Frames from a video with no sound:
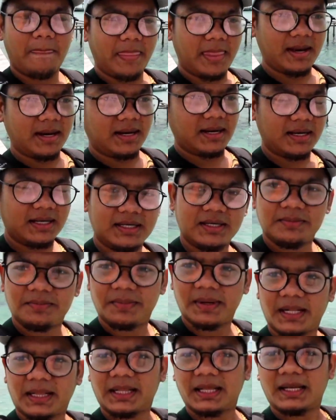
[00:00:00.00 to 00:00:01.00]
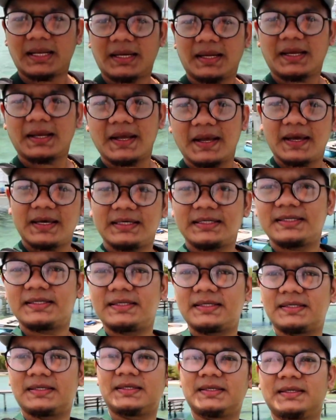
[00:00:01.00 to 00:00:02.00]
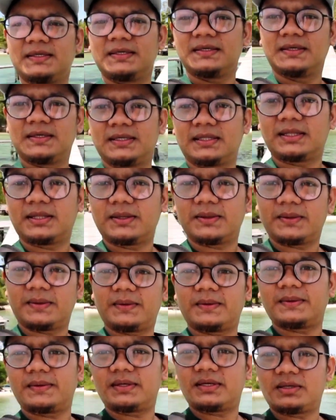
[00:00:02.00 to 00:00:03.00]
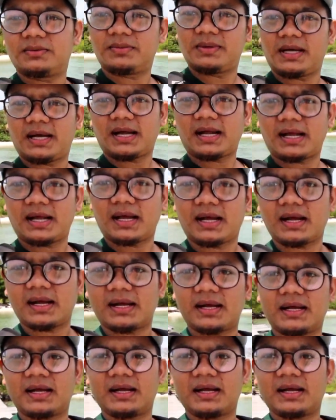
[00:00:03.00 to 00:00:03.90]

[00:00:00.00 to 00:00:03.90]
Jadi ini jembatannya, guys. Tuh di belakang.